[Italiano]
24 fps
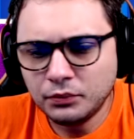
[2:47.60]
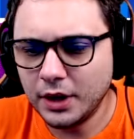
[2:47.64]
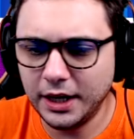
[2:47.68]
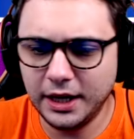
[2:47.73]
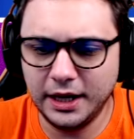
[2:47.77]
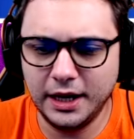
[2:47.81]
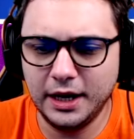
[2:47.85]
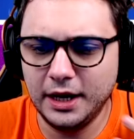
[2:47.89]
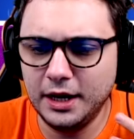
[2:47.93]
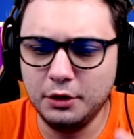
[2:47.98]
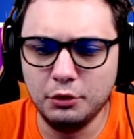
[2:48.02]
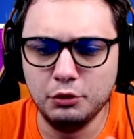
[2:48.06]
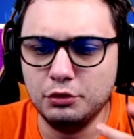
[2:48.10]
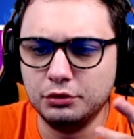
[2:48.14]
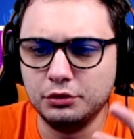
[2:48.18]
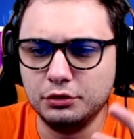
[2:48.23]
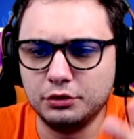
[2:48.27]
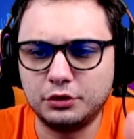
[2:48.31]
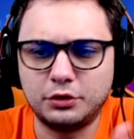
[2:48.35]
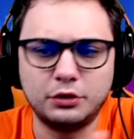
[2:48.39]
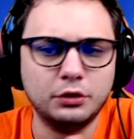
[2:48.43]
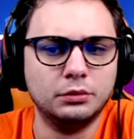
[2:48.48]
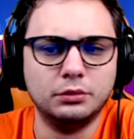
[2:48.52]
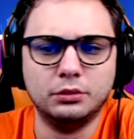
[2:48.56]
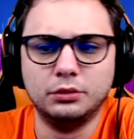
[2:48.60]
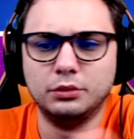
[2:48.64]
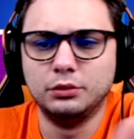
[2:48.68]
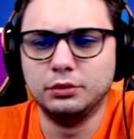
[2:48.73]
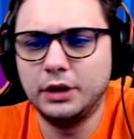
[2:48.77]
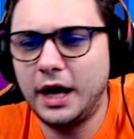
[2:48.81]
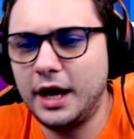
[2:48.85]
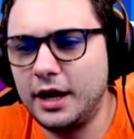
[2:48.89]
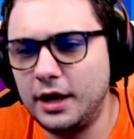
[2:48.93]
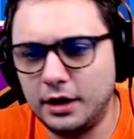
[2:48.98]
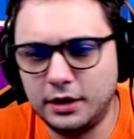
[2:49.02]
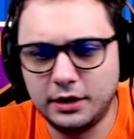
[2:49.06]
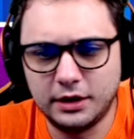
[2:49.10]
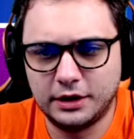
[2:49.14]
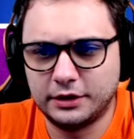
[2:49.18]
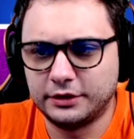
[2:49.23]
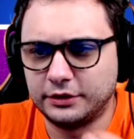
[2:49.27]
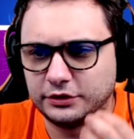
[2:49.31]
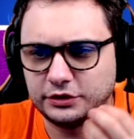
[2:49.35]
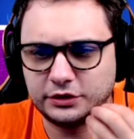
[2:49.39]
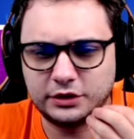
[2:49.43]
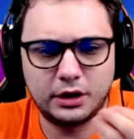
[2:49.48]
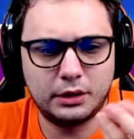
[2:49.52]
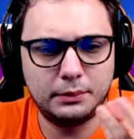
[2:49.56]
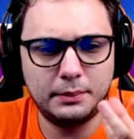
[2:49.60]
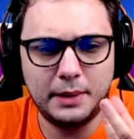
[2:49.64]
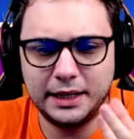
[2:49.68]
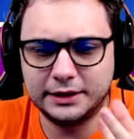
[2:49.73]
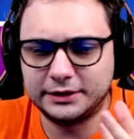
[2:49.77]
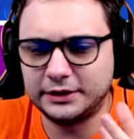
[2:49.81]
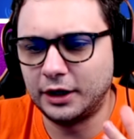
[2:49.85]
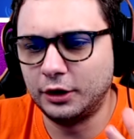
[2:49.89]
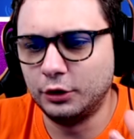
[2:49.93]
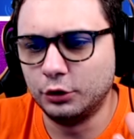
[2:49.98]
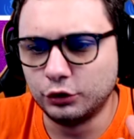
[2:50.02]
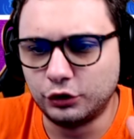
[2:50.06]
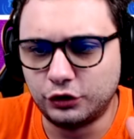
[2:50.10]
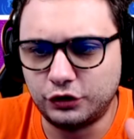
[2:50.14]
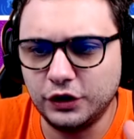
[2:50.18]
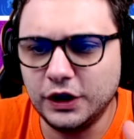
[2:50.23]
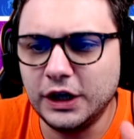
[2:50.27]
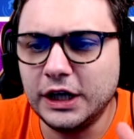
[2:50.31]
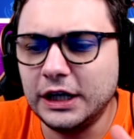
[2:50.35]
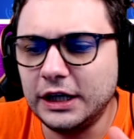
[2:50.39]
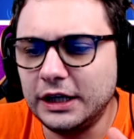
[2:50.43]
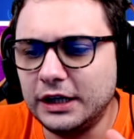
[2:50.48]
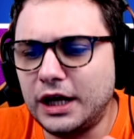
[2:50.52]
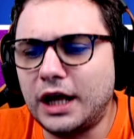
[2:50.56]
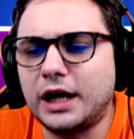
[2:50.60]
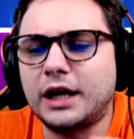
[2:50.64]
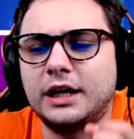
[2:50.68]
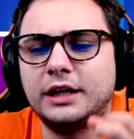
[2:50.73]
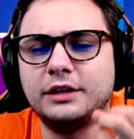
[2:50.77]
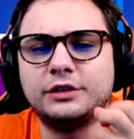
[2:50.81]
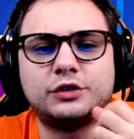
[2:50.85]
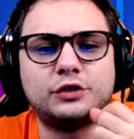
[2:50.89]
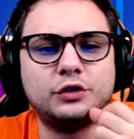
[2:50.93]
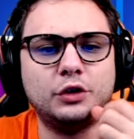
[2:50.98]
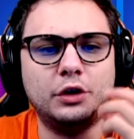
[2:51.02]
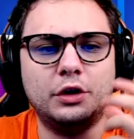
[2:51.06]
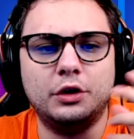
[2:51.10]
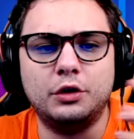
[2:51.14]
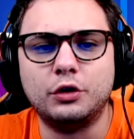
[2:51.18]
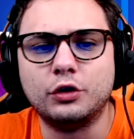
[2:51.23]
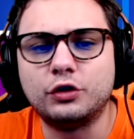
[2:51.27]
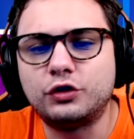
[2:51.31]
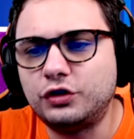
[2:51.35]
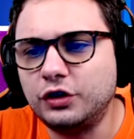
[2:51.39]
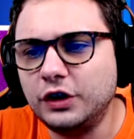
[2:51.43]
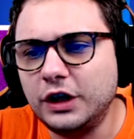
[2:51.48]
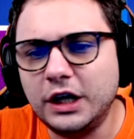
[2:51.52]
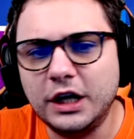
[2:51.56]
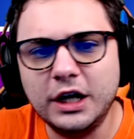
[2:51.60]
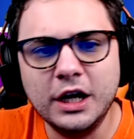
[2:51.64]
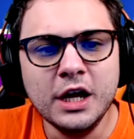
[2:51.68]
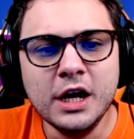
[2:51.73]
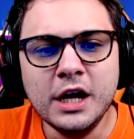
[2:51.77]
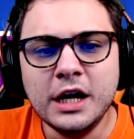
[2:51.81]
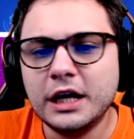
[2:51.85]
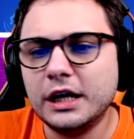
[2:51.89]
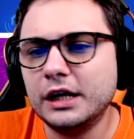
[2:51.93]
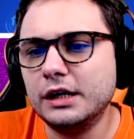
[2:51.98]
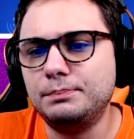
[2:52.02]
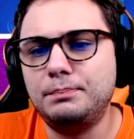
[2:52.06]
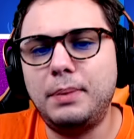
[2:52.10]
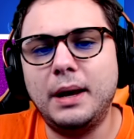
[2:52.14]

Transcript: è un, una eh, schermata OG, la canzone OG, il